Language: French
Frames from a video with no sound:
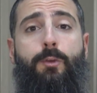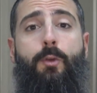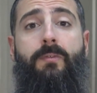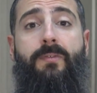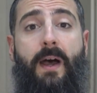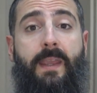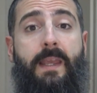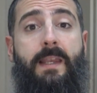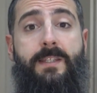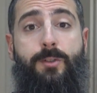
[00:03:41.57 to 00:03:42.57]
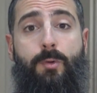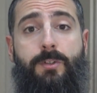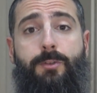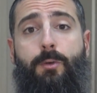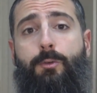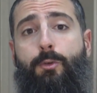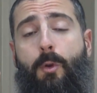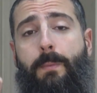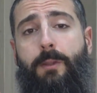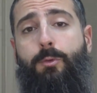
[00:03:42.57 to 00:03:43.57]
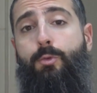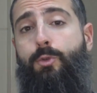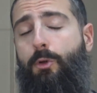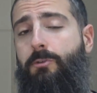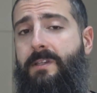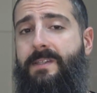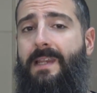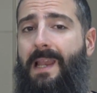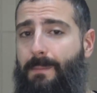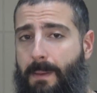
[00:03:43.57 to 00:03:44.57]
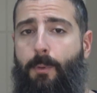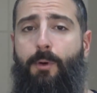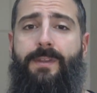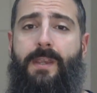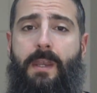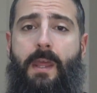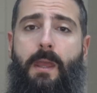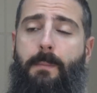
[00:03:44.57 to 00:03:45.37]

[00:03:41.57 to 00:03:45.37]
de varier les sources, donc de ne pas toujours utiliser la même protéine.